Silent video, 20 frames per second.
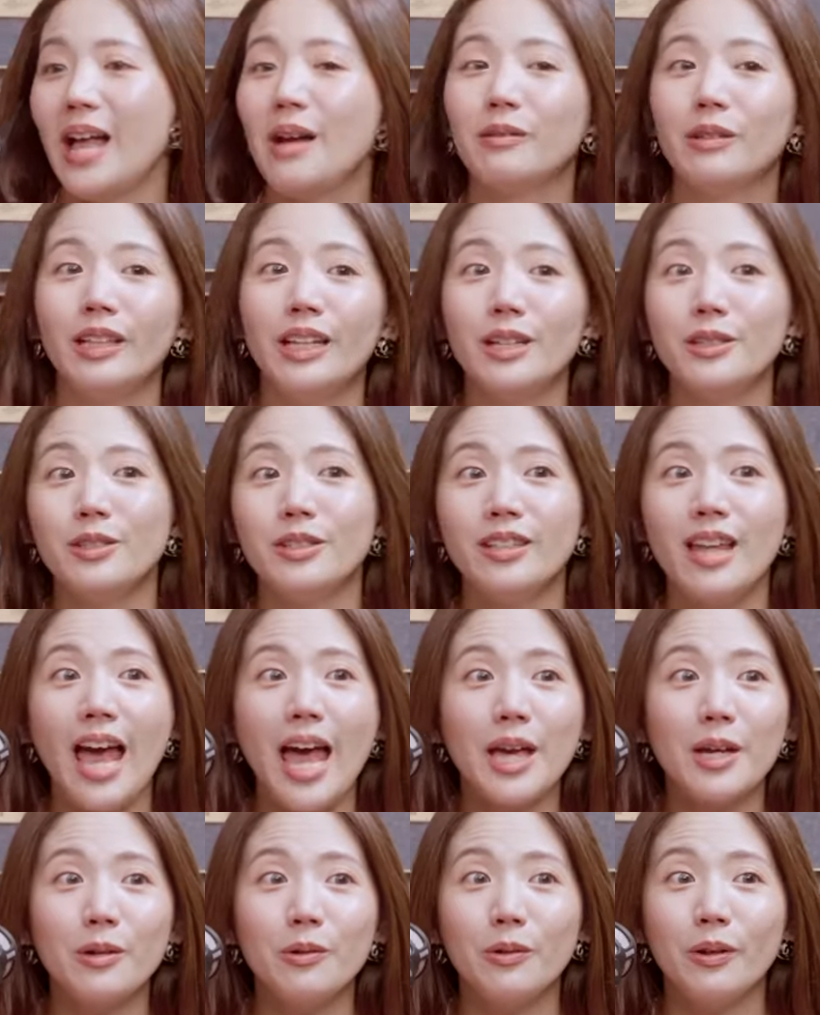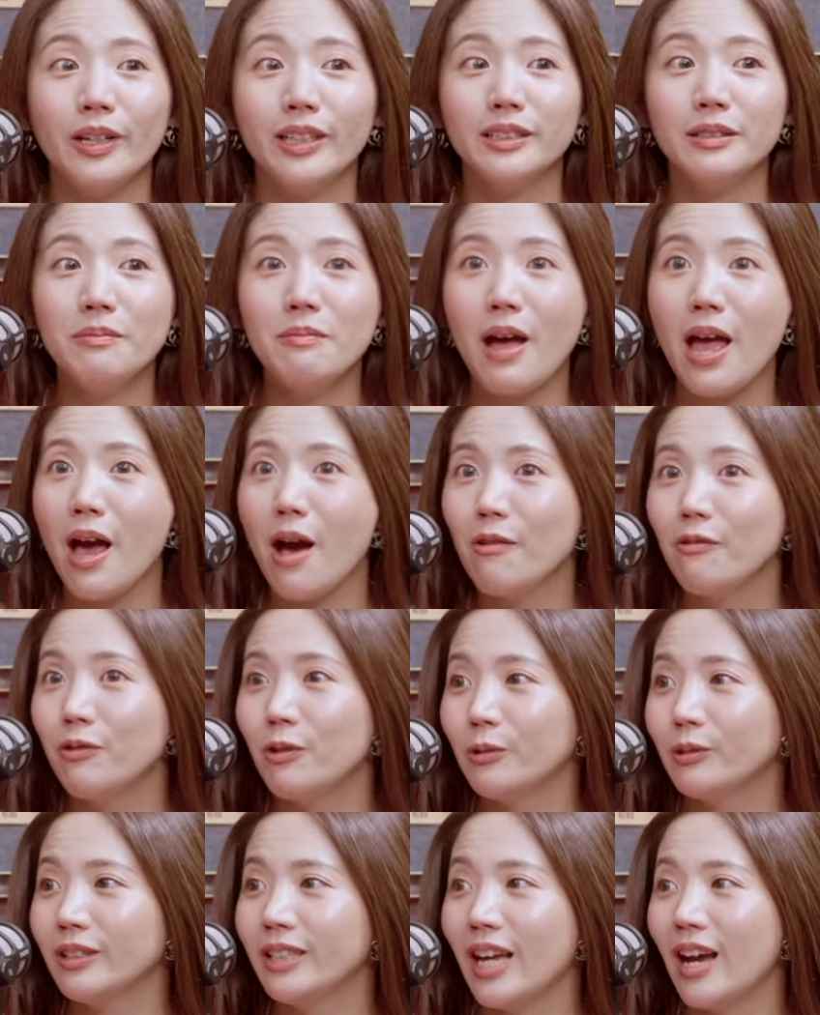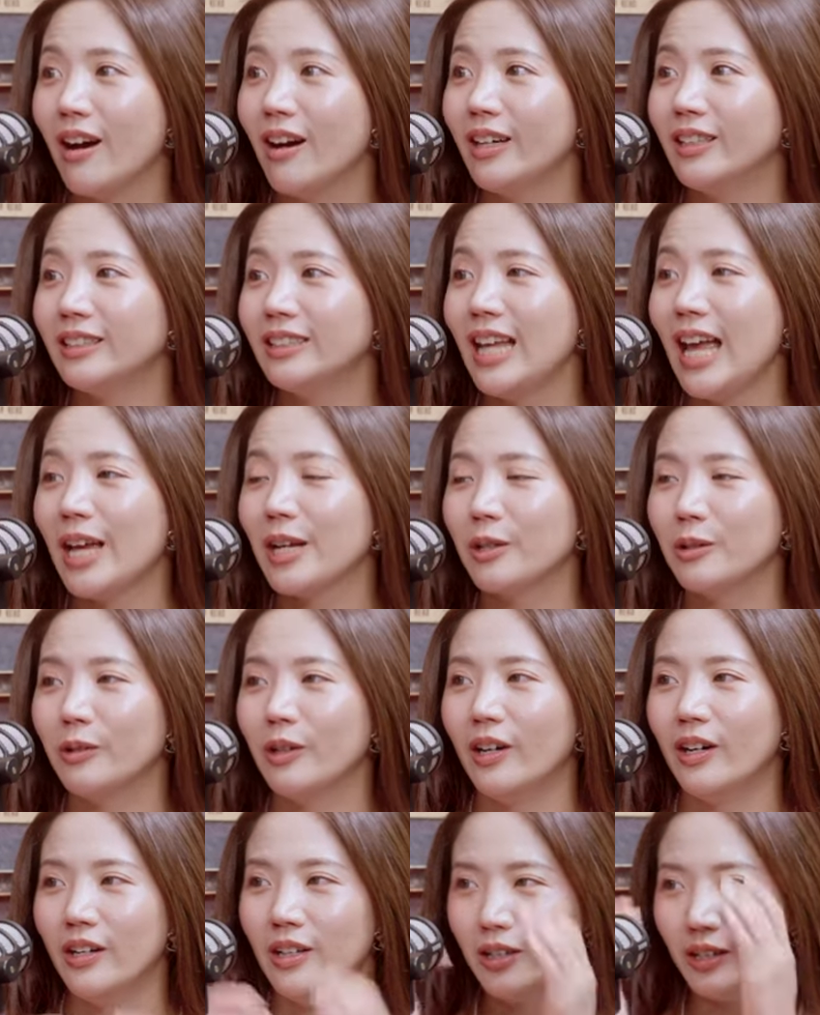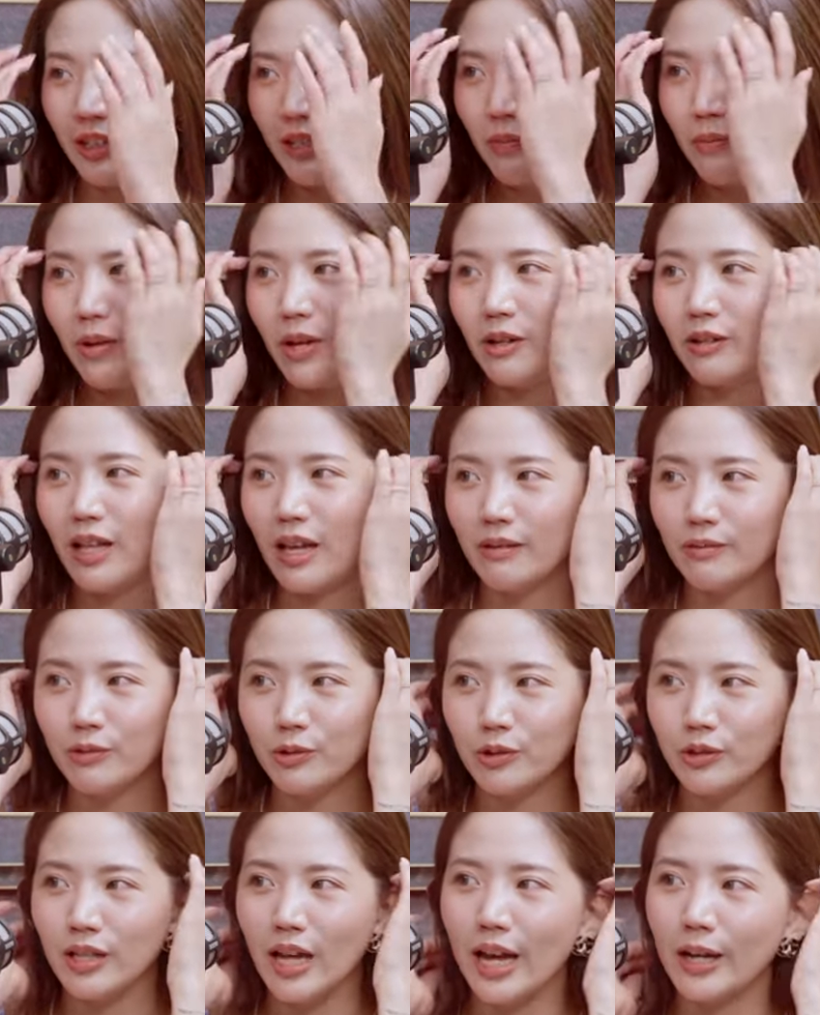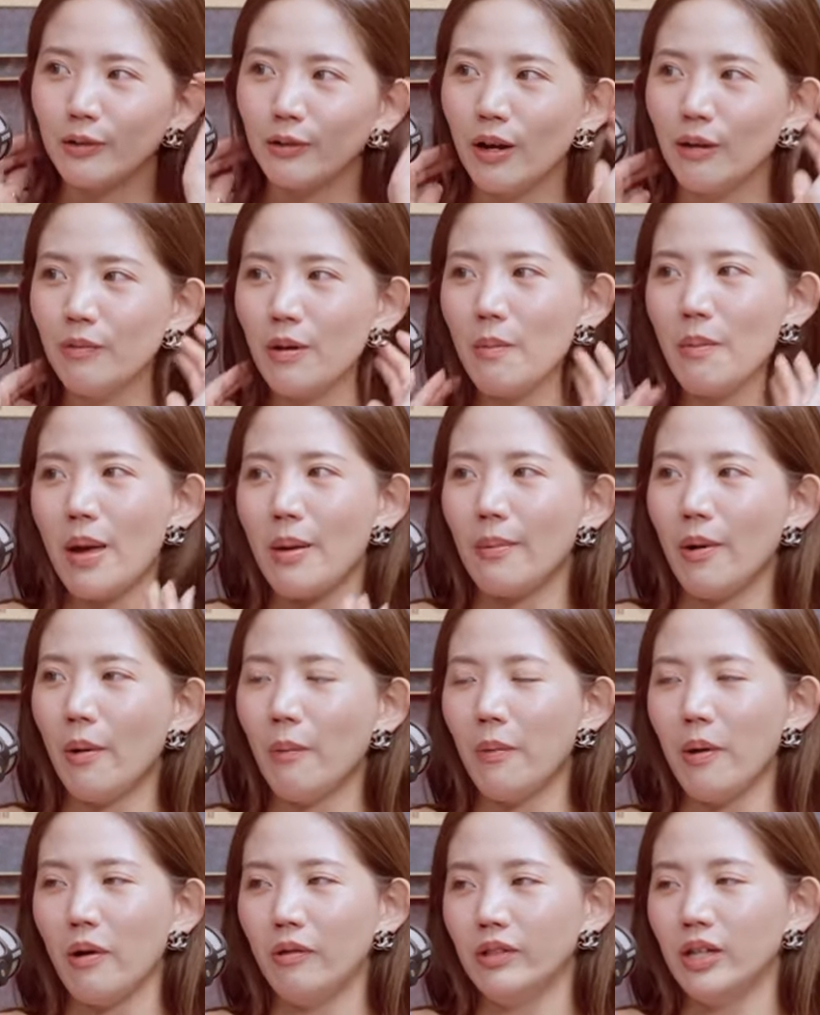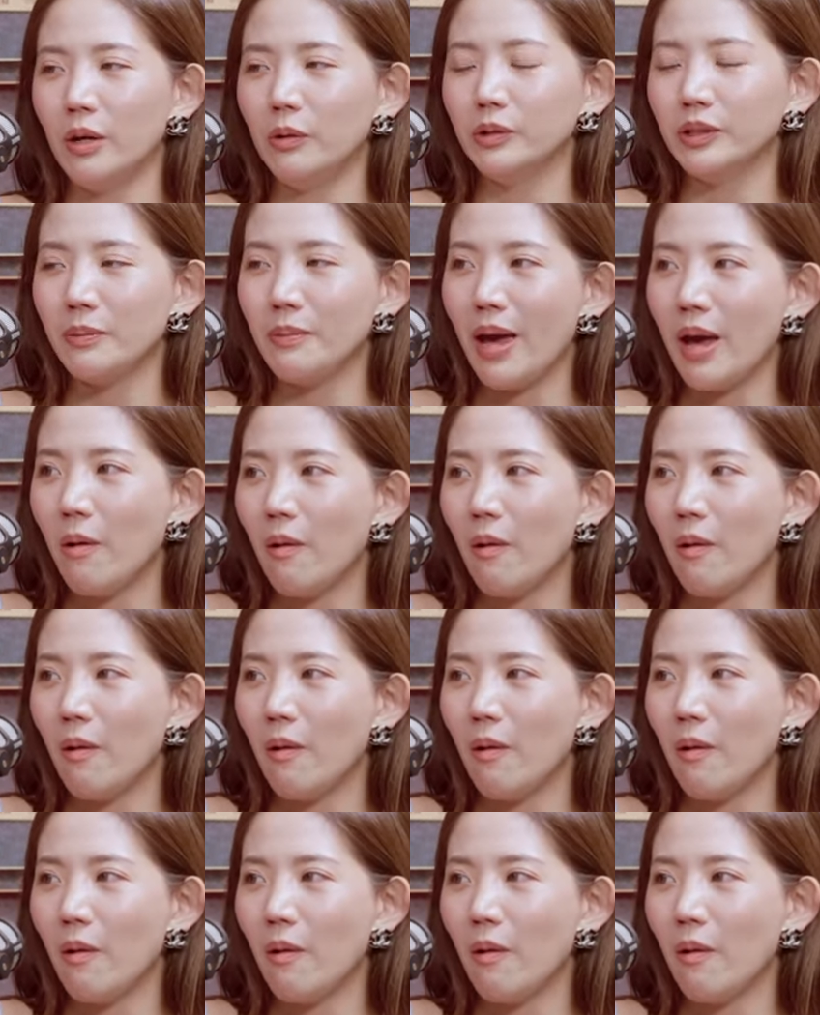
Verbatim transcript: 哎，我连去泰国，也是买到疯掉哎。泰国跟朋友他们去泰国，他们买包包，然后我在买